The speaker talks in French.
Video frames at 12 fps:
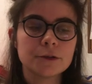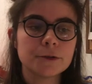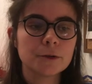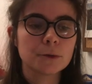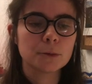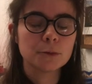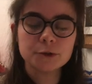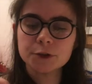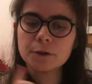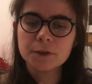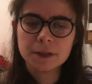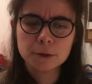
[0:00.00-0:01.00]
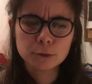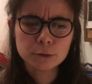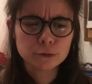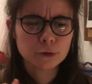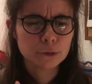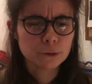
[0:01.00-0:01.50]
dans plusieurs vidéos
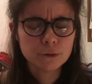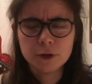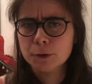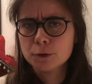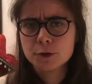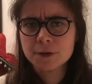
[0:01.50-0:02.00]
ou dans une vidéo,